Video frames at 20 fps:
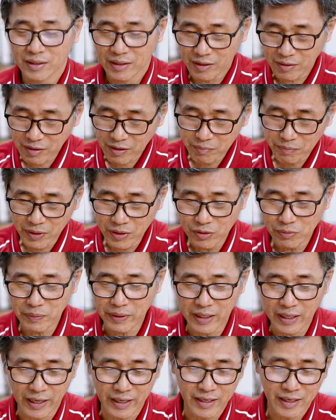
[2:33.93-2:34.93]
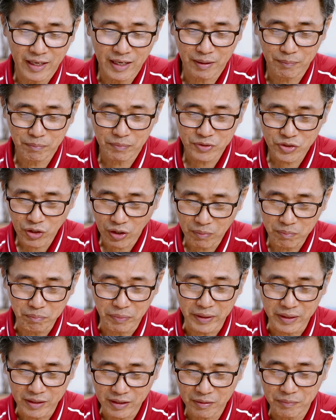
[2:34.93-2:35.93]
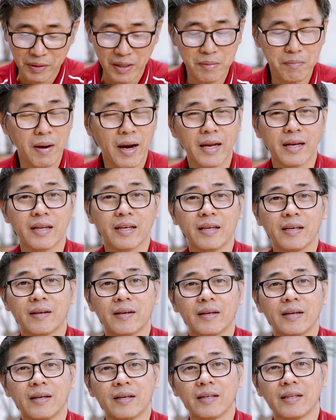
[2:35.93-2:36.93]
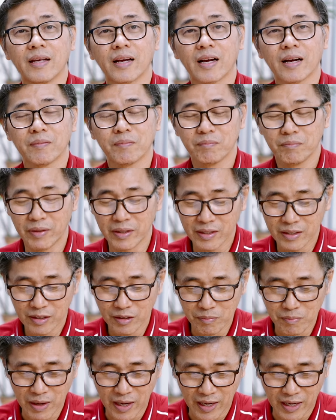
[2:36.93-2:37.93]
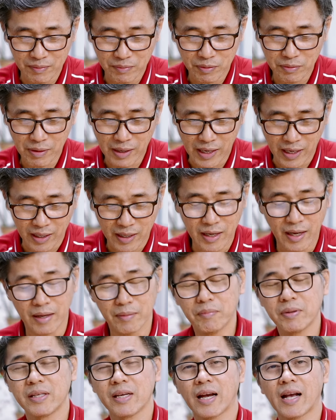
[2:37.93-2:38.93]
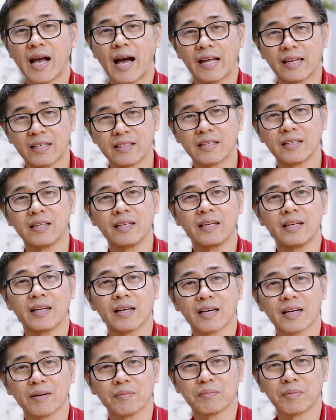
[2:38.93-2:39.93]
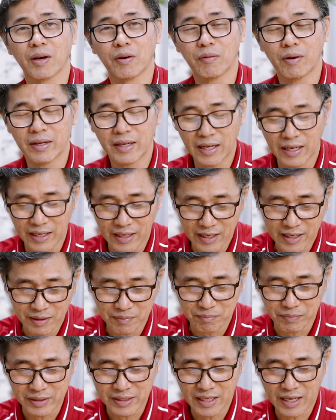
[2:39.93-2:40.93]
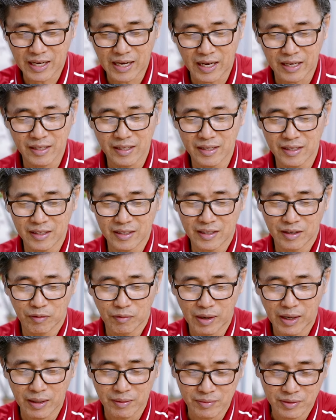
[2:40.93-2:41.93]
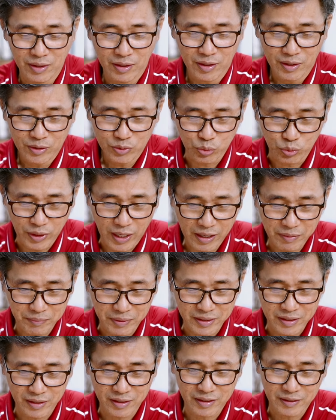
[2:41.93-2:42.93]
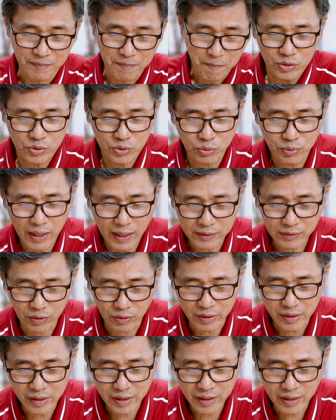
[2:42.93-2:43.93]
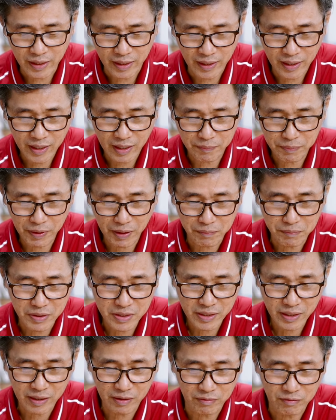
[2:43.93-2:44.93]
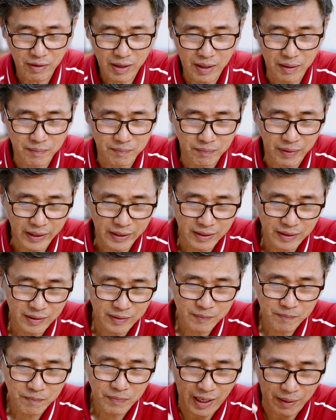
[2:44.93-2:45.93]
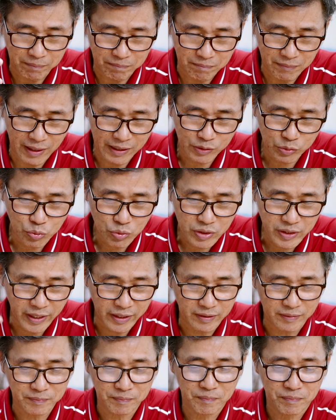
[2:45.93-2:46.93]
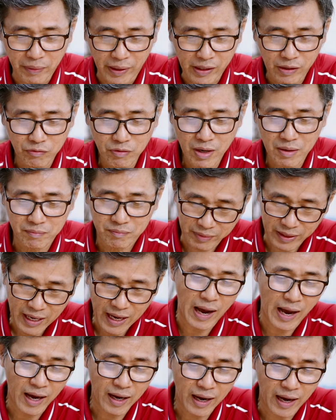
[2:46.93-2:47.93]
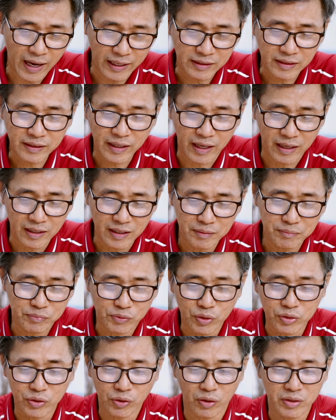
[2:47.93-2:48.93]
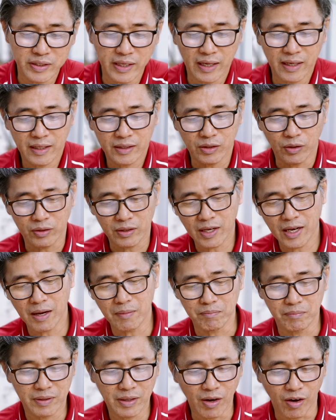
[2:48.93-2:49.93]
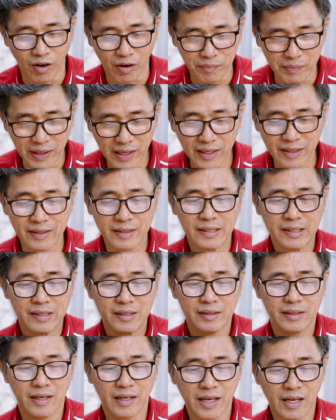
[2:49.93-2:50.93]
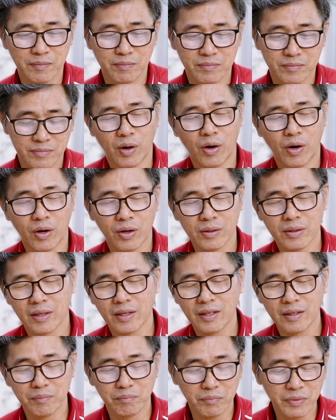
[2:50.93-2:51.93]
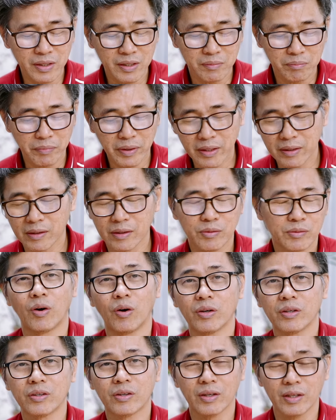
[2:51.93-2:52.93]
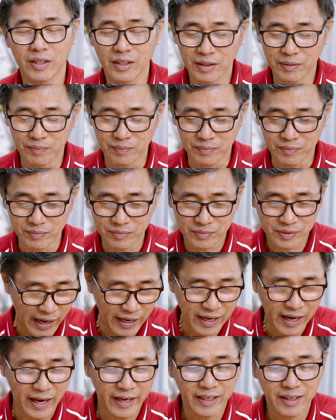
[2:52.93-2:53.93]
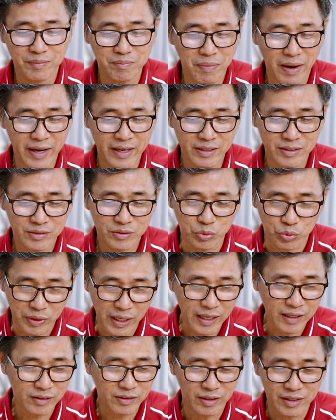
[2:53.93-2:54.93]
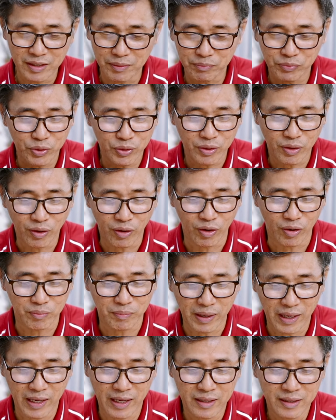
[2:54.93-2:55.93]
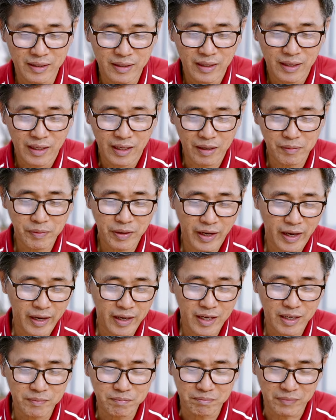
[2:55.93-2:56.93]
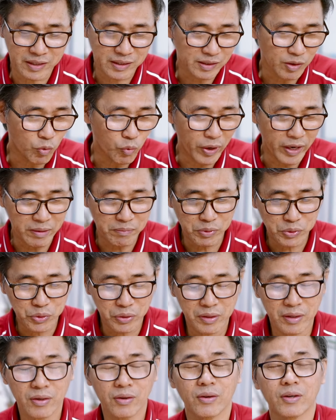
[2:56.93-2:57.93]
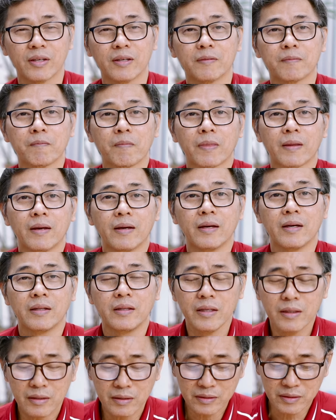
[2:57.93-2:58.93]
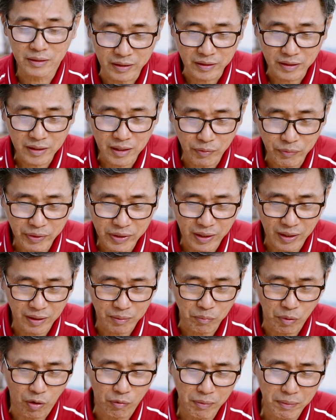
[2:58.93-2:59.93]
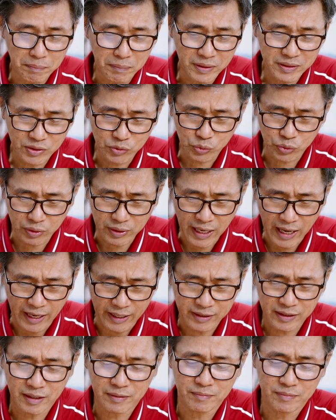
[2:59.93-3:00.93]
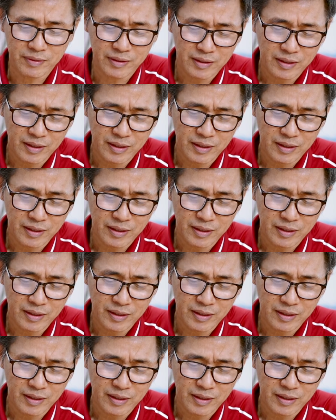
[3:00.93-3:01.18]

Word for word: แล้วก็ไม่รู้เป็นไรนะครับ มันชอบบินเข้ามาในบ้านนี้นะครับ บินเข้ามาเพราะว่าอากาศบรรยากาศอาจจะดีนะครับ แต่ว่านั่นแหละครับบรรยากาศดีแต่ว่าสุนัขมันเยอะ สุนัขตอนนี้เนี่ยนะครับพระคัมภีร์ใช้คำว่ามันกลับมาทุกเย็น หมายความว่ามันหาอาหารตั้งแต่เริ่มต้นตอนเย็นและตอนค่ำแล้วออกมาแล้วนะครับพอเริ่มมืดมิดคนก็เริ่มหายหายกันไปสุนัขกก็เริ่มต้นออกมา และเป็นไงครับมันตะเวนไปทั่วนคร นี่คือสิ่งที่ดาวิดกำลังบอกว่ามันสุดสนานครับ